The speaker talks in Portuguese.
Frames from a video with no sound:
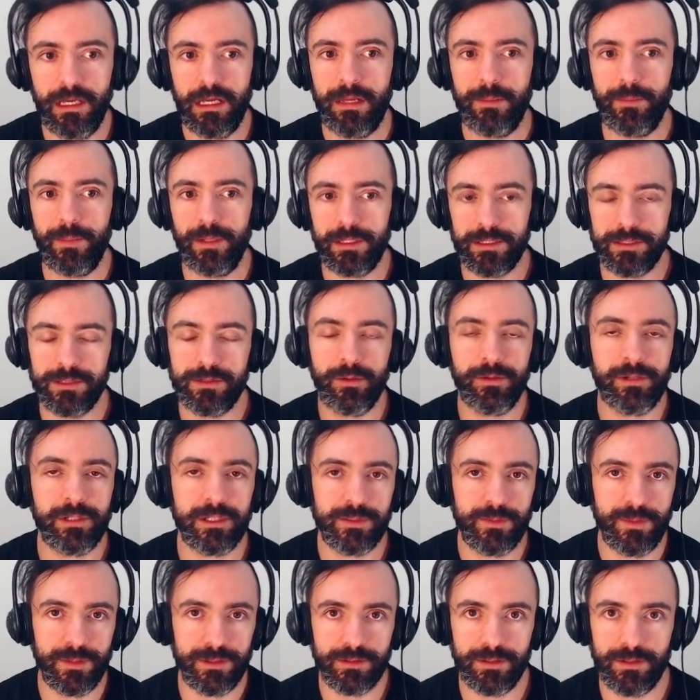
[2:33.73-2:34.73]
pelas
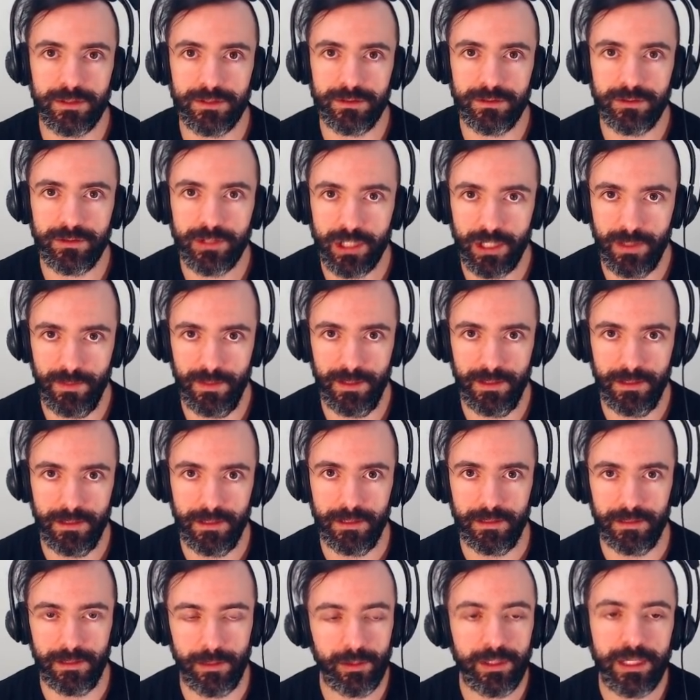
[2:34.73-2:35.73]
outras pessoas do time.
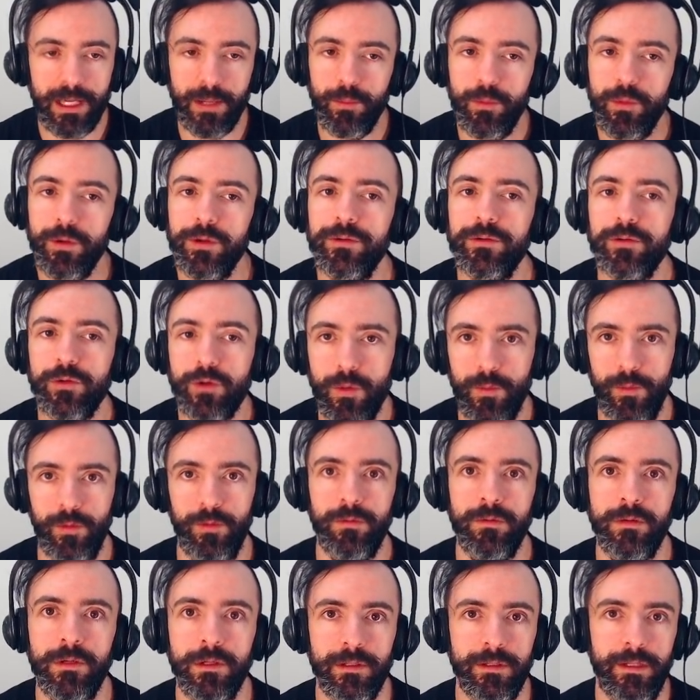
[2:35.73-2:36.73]
O que é muito
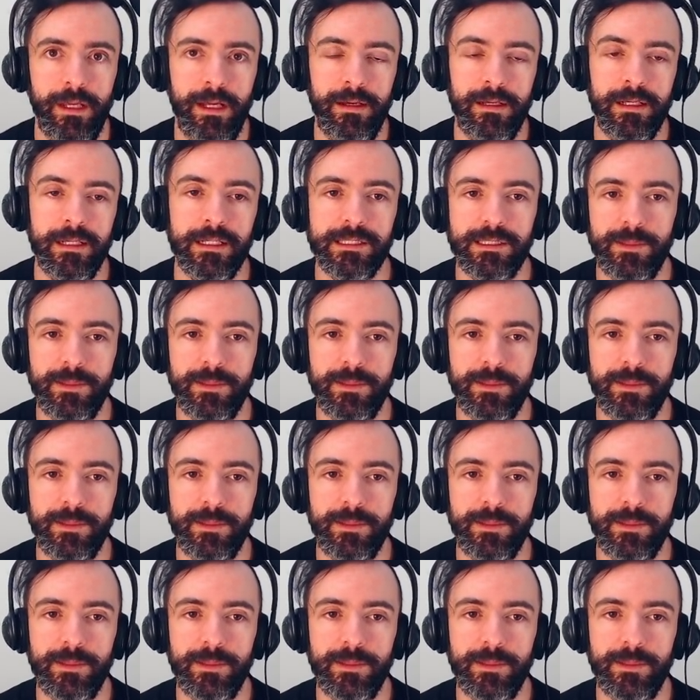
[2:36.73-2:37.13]
comum, né?